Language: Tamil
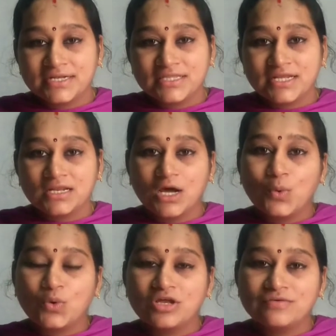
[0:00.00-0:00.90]
எடுத்திங்கன்னா
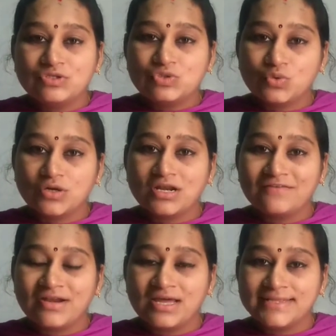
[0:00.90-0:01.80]
உங்களுக்கு வந்து சுகர்
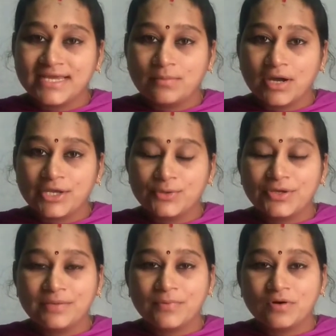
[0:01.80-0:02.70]
லெவல்
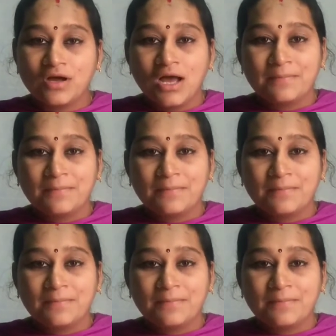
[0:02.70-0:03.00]
அதிகமாயிடும் இப்போது